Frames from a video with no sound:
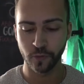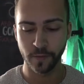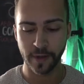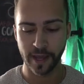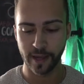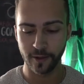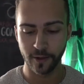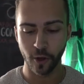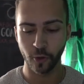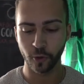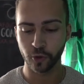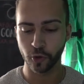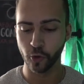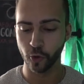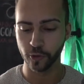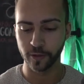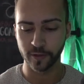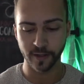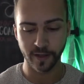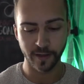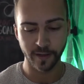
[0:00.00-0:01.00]
Mais de l'autre
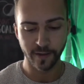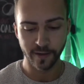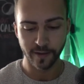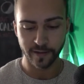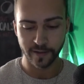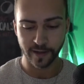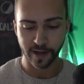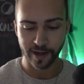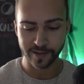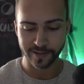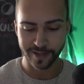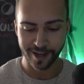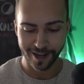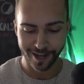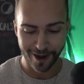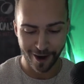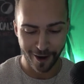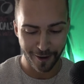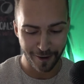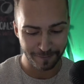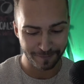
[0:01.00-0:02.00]
côté, il reste
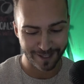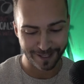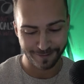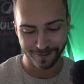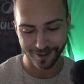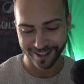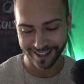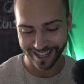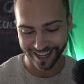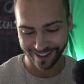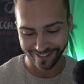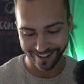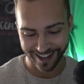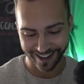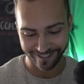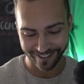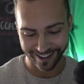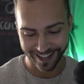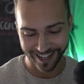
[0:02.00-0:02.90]
encore un petit peu de travail à faire.